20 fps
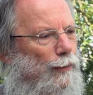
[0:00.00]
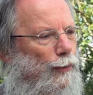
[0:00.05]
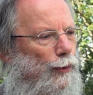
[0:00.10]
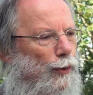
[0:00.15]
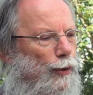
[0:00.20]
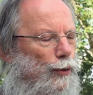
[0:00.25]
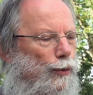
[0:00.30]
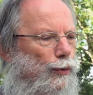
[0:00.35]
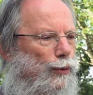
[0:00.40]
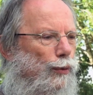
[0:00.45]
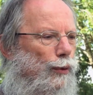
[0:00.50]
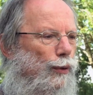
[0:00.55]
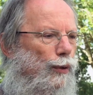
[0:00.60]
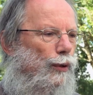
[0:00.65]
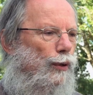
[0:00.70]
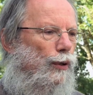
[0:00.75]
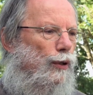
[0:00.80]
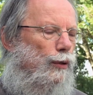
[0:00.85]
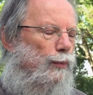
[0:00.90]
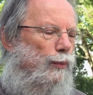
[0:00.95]

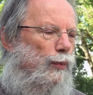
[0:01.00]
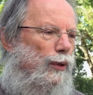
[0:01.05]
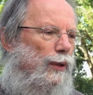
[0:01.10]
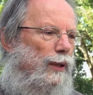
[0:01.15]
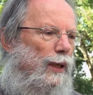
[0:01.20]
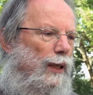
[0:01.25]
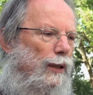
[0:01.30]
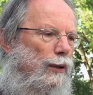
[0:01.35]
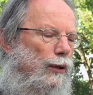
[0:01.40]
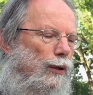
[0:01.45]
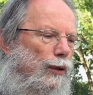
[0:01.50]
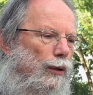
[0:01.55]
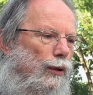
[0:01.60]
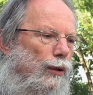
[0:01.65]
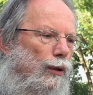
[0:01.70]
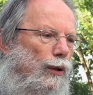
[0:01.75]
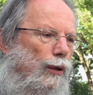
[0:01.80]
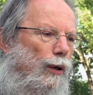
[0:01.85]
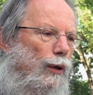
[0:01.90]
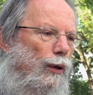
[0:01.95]
fructueuse, peut-être
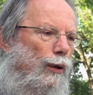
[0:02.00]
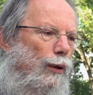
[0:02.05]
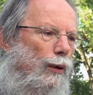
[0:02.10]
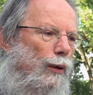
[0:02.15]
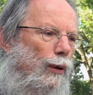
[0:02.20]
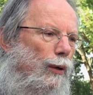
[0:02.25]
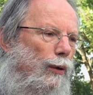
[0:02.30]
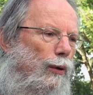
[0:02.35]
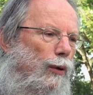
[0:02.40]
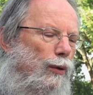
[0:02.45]
euh,